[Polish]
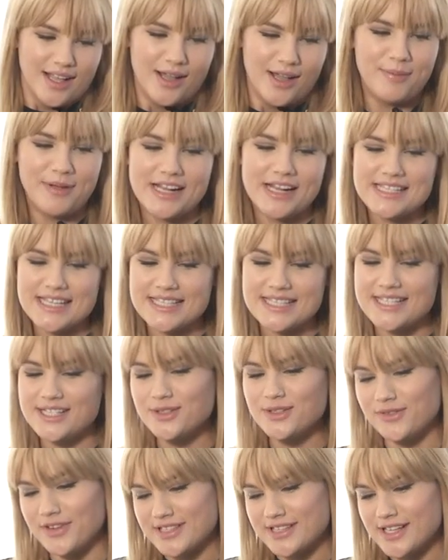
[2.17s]
Operacja
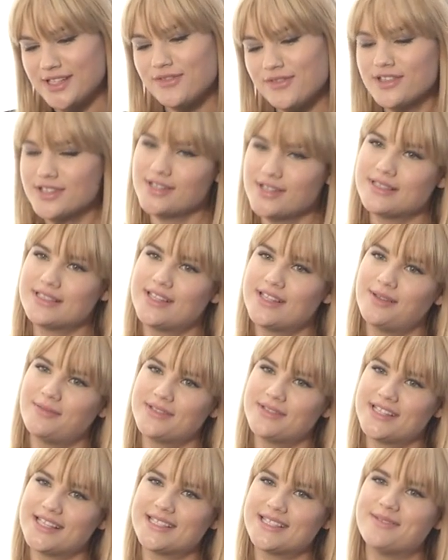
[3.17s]
stylów. Ostatnio właśnie
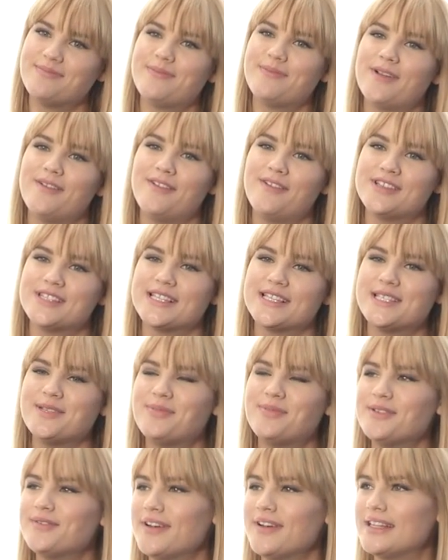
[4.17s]
jestem zasypa,
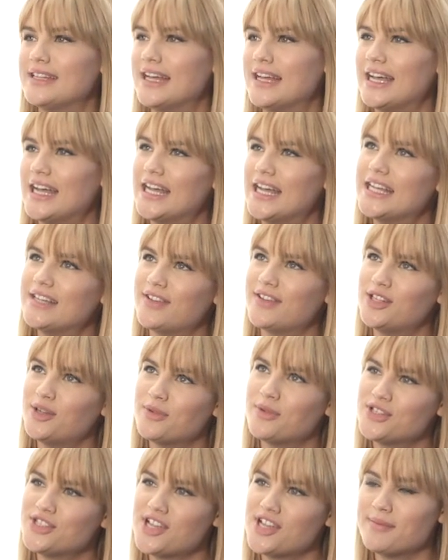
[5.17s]
zasypywana
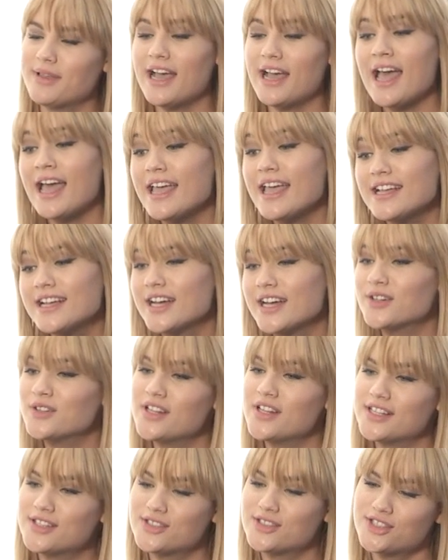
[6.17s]
wiadomościami. Hej,
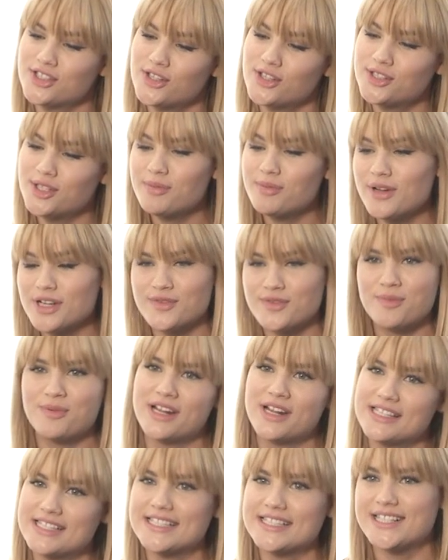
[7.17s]
Karolina, czy to ty byłaś w
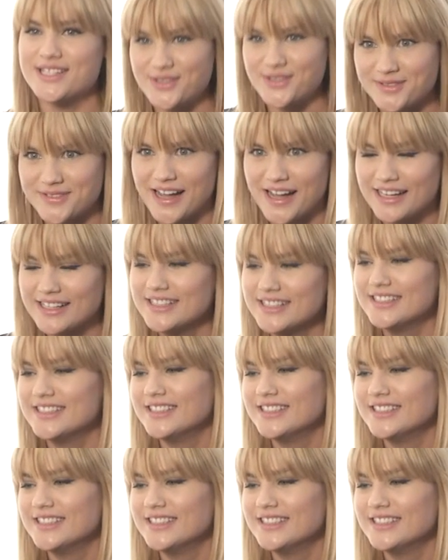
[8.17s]
operacji stylowa?